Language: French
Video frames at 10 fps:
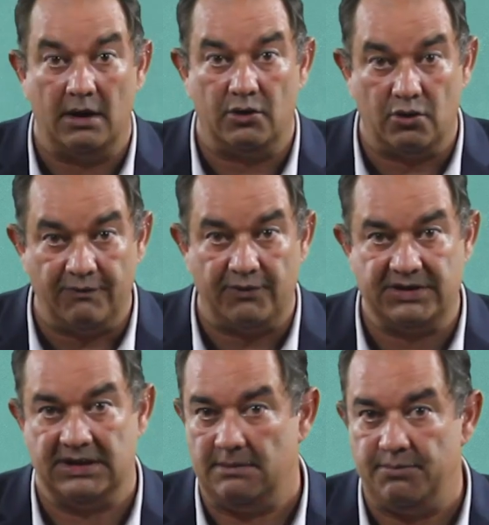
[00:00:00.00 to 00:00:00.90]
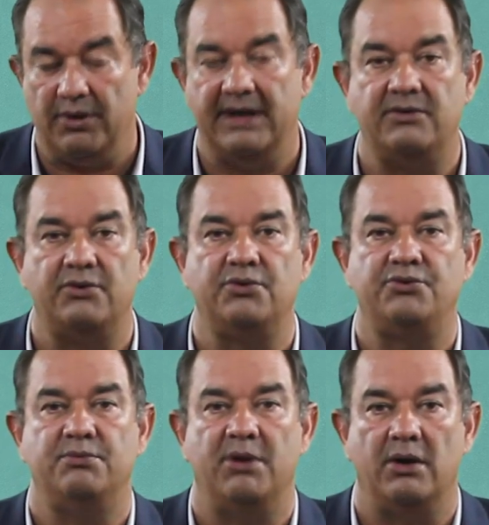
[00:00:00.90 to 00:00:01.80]
Que faut-il pour être
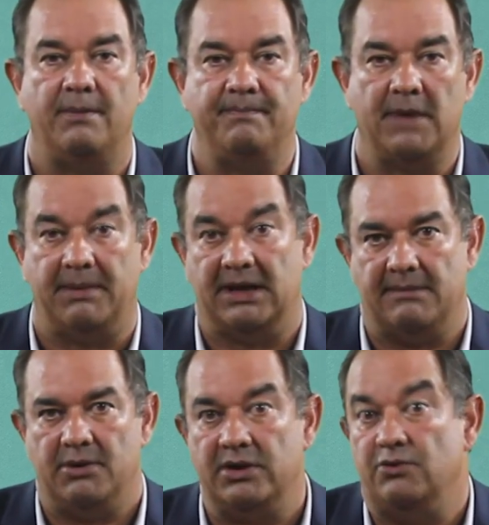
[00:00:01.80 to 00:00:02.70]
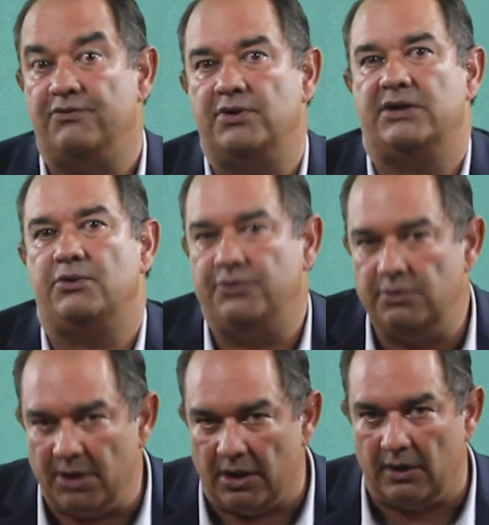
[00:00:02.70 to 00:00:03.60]
youtubeur Eh bien d'abord, il nous faut des
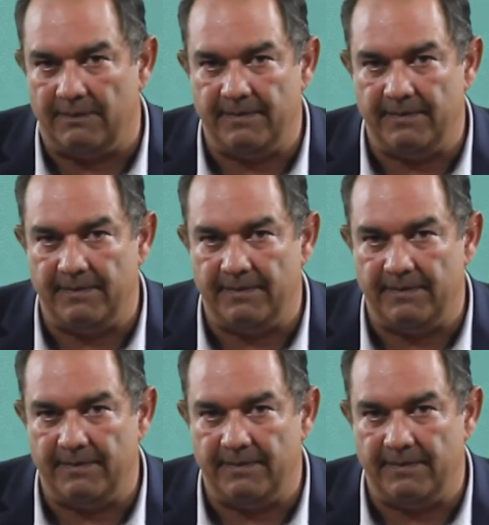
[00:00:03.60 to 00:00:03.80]
youtubeurs.